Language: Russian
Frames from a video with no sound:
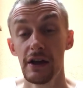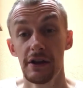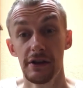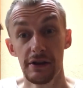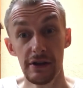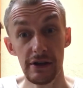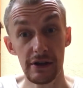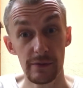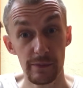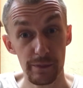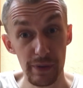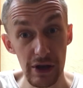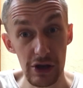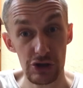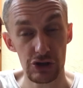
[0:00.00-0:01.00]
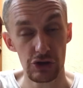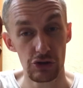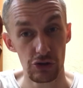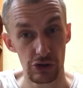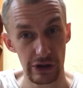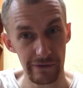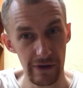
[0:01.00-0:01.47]
И
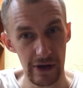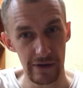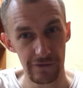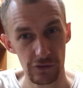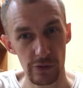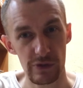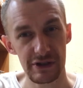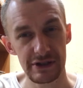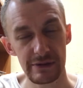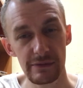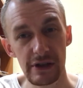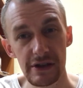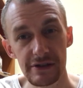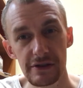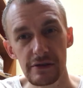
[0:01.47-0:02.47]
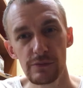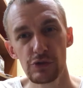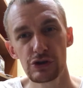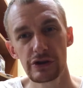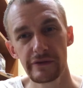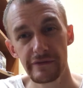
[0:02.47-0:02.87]
перечень товаров номер 17 можно